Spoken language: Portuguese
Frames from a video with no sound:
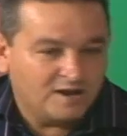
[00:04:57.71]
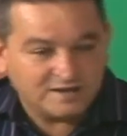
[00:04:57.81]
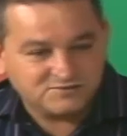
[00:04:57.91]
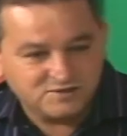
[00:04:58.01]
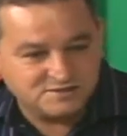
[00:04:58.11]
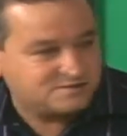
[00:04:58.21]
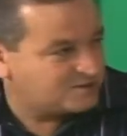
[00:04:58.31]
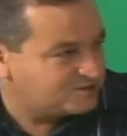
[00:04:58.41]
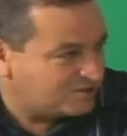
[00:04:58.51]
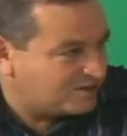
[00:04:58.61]
às vezes
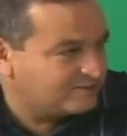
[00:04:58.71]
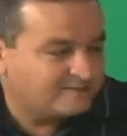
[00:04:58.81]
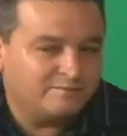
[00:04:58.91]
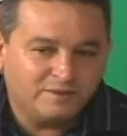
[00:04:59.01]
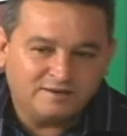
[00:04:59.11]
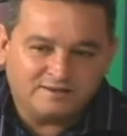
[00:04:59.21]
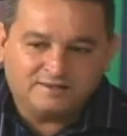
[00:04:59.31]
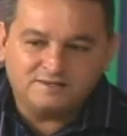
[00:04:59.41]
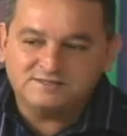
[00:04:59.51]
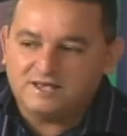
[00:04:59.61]
criticando também, né, que Sim.